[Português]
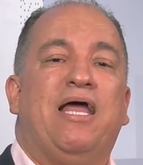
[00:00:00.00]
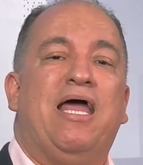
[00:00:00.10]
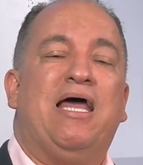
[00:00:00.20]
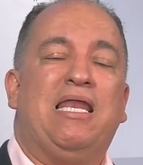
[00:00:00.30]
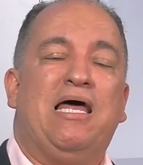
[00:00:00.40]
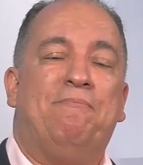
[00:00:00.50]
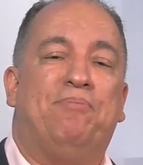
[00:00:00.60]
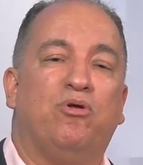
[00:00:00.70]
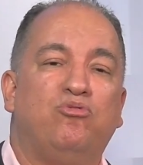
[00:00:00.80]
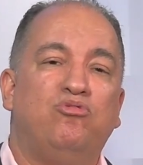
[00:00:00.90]
ela
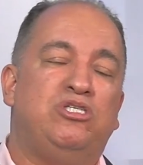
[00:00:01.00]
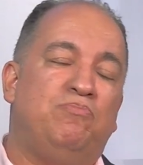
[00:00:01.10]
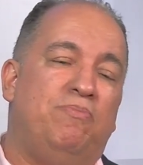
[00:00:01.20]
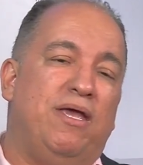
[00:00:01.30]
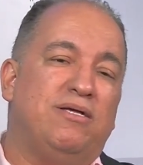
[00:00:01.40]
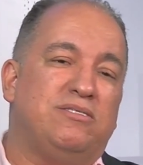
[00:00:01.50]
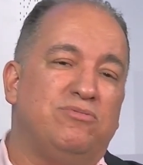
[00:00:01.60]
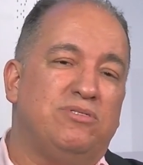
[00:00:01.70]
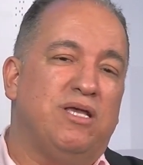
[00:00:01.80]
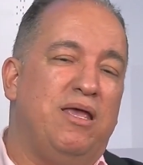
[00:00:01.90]
produz
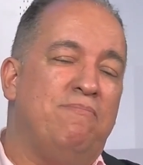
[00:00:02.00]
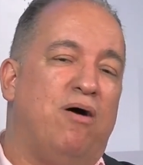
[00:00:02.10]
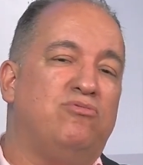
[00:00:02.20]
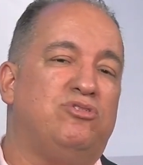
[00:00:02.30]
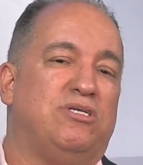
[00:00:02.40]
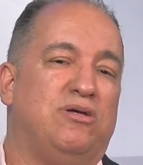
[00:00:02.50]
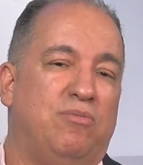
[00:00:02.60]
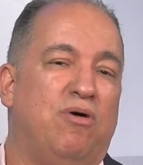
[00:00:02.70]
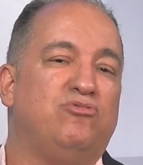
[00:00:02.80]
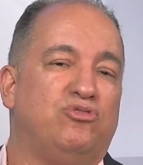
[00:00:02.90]
bênçãos e, maldição, e
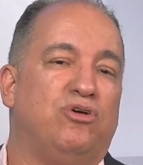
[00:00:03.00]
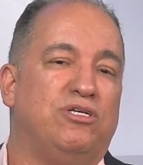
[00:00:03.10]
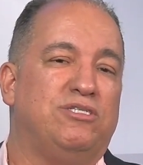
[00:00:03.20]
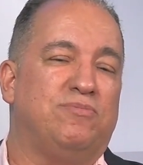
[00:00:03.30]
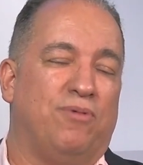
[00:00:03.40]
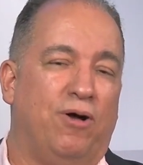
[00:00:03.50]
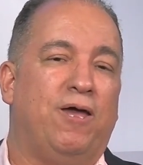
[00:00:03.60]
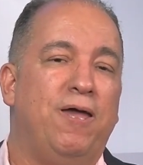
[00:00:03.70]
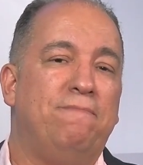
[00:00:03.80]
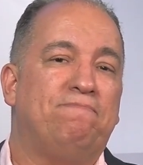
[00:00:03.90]
maldições,
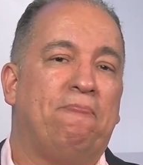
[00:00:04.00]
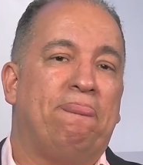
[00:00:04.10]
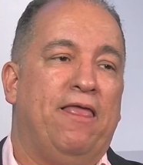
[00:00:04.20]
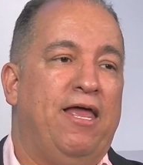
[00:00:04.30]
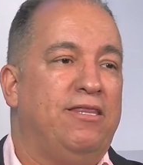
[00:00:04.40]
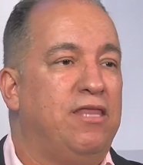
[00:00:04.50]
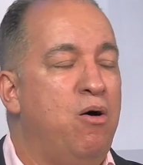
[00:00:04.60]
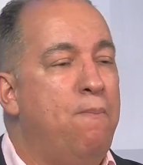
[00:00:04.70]
ok? Então